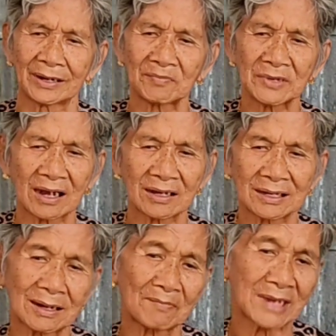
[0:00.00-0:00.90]
năm
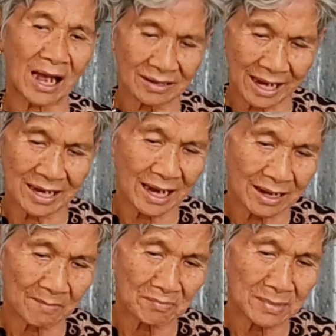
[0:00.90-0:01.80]
dần năm dần này
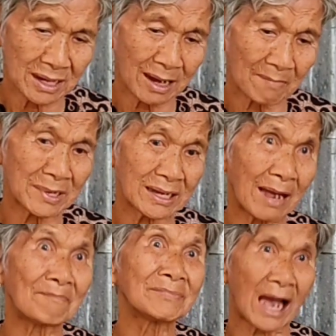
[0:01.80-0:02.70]
là năm năm
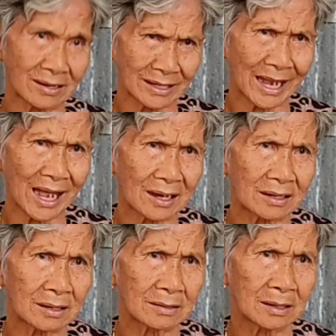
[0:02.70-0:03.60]
nhâm dần nghe
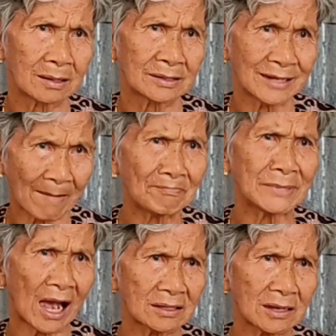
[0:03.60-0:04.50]
dạ.
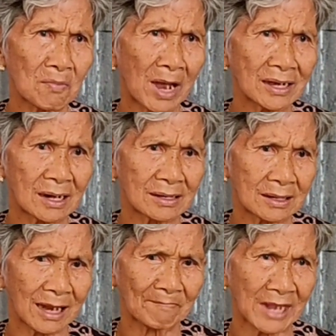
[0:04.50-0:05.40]
nhâm dần chứ không phải là
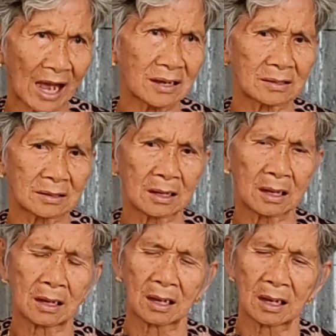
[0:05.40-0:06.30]
năm dần
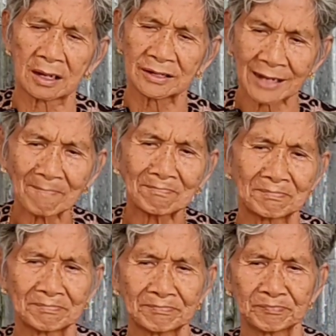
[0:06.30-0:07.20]
nhâm
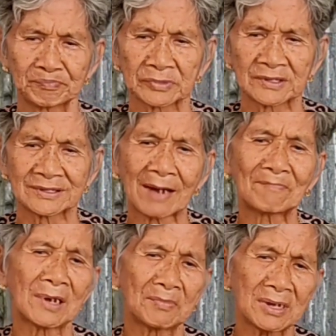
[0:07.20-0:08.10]

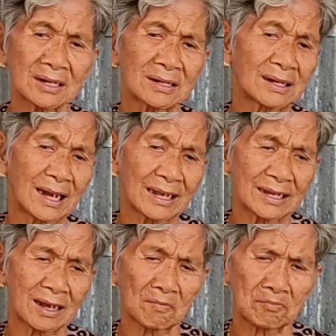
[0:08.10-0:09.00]
nhâm là biết là
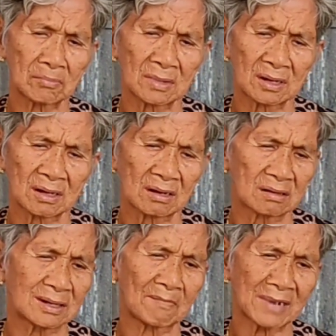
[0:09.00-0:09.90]
gì không
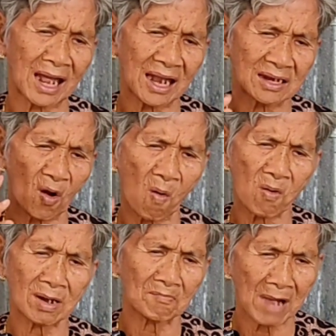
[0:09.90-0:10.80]
nhâm nay
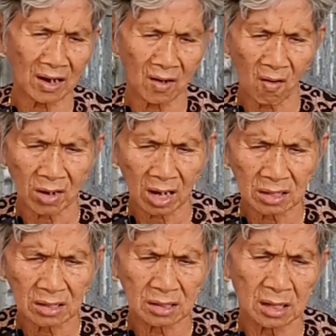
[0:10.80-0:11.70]
khổ lắm bà con
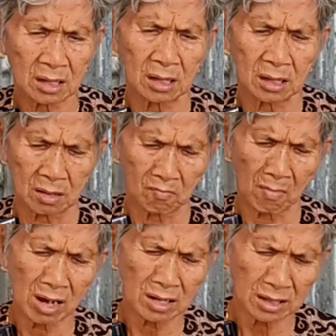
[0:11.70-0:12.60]
ơi
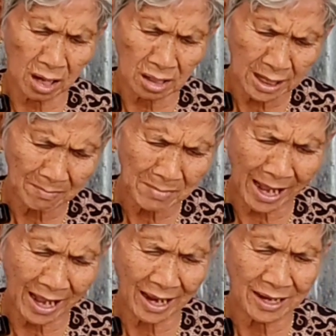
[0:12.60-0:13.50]
mới có tháng
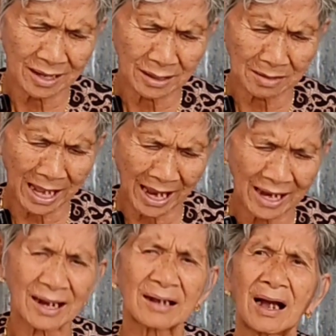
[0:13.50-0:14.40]
2 tháng
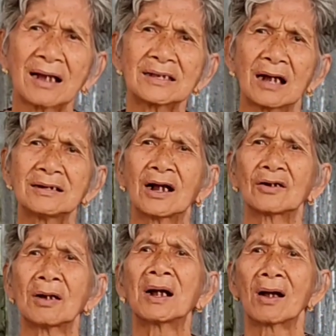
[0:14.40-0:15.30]
2 là khởi sự
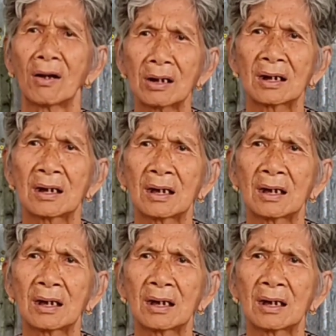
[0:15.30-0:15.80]
rồi đó bà con